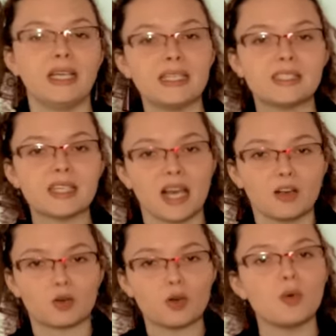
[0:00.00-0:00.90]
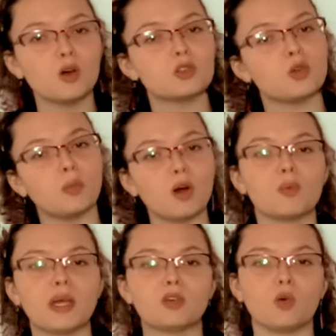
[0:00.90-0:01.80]
Et c'est là que commence le
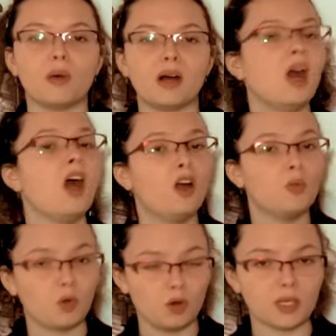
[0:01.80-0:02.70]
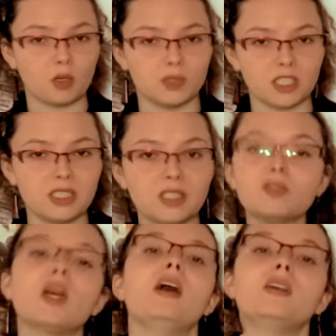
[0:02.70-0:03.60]
branle-bas de combat. Premier objectif,
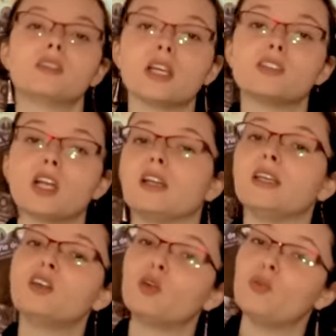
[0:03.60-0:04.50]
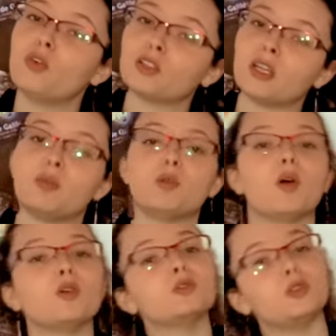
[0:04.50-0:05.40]
s'installer
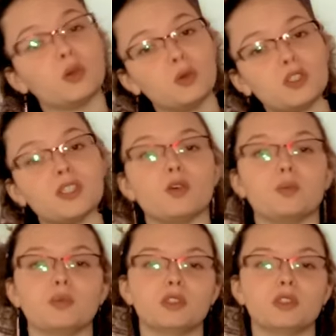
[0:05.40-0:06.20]
confortablement dans le génome.